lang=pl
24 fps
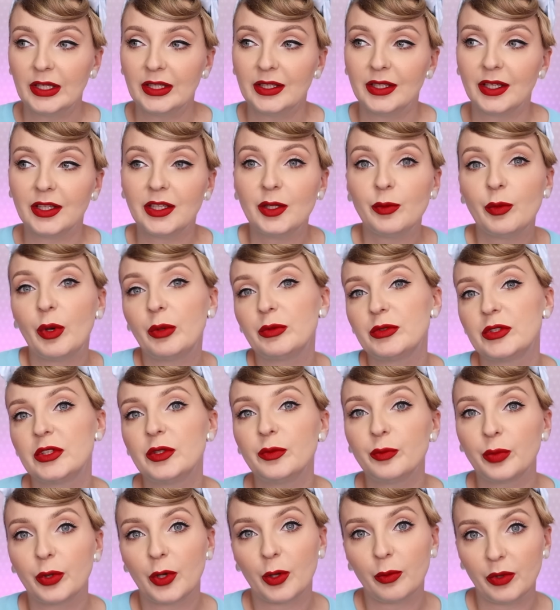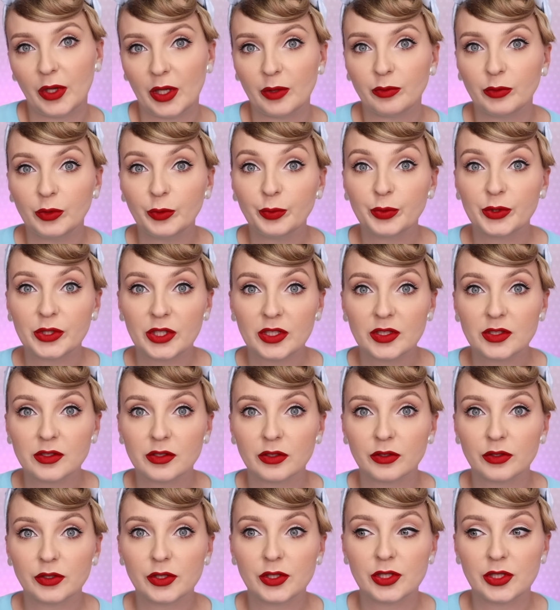Ja nie mam z tym problemu przez
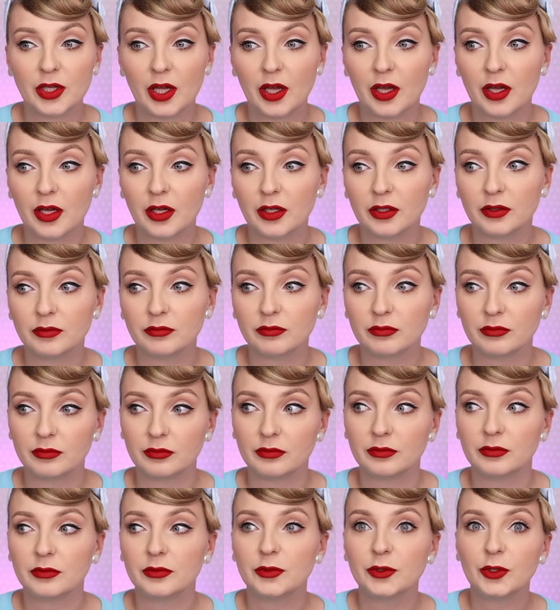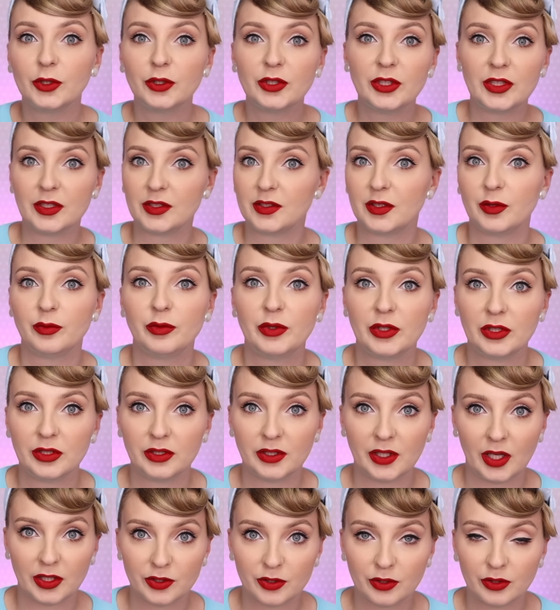to, że no nie jestem
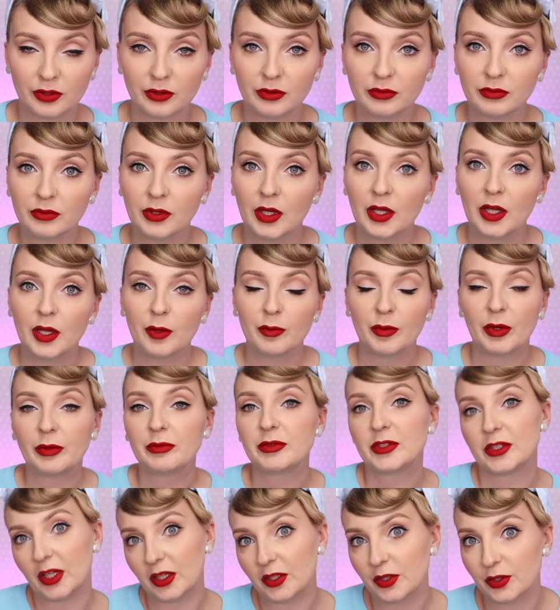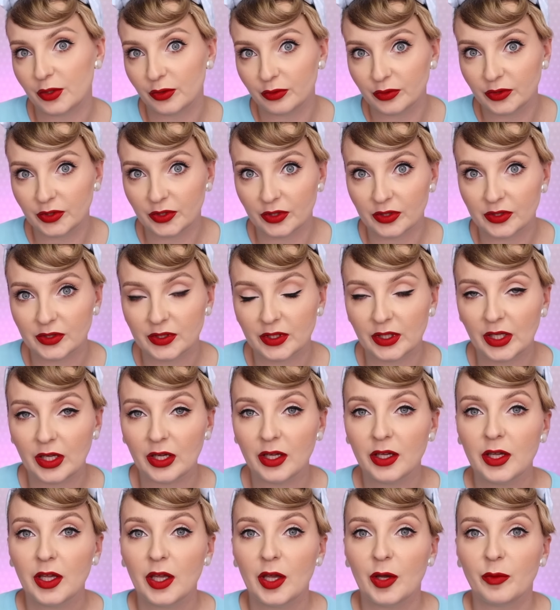jedynaczką, mam starszą
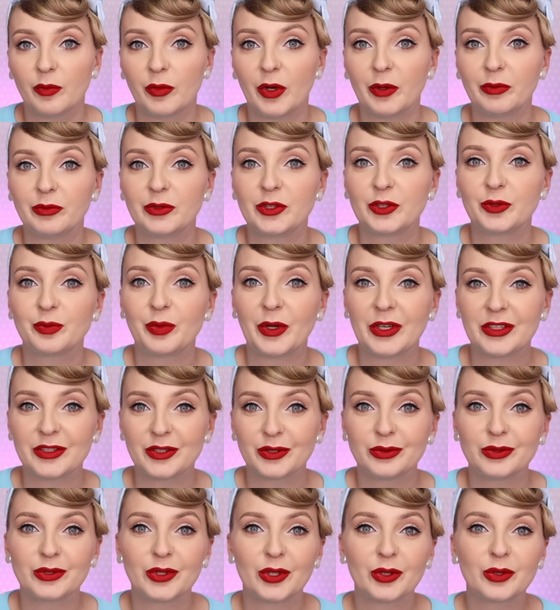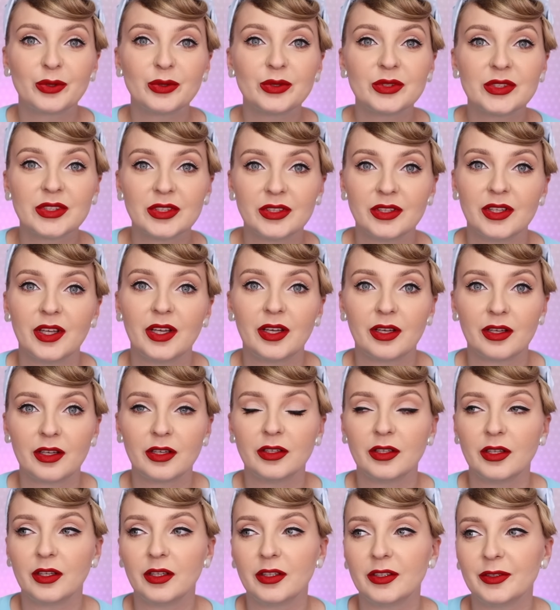siostrę, mam też bardzo dużo kuzynek,
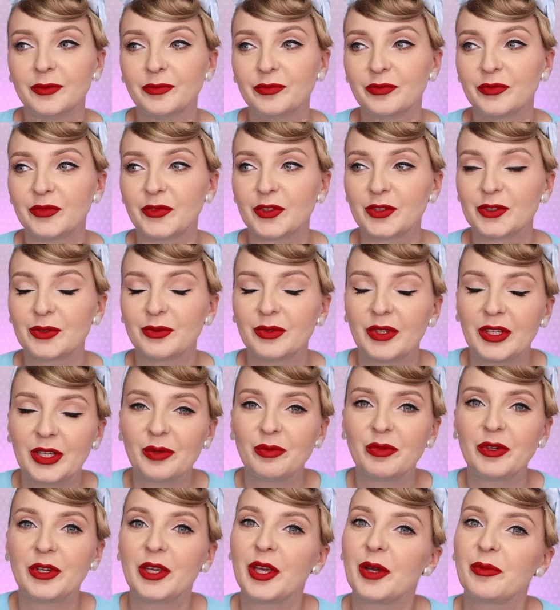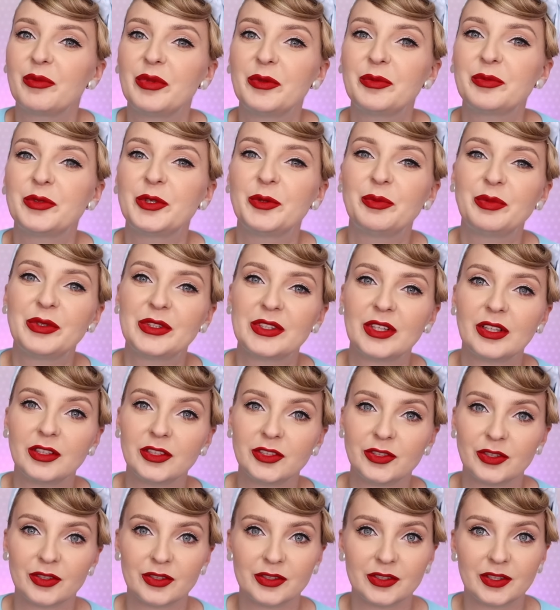to są takie moje jakby przypisane
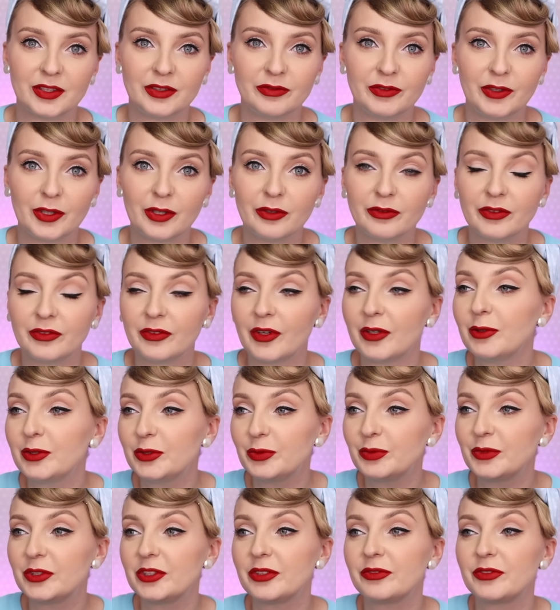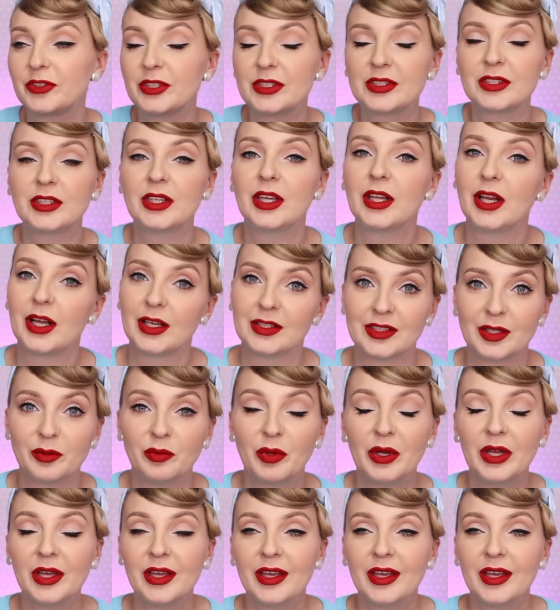siostry, wychowywałyśmy się wszystkie razem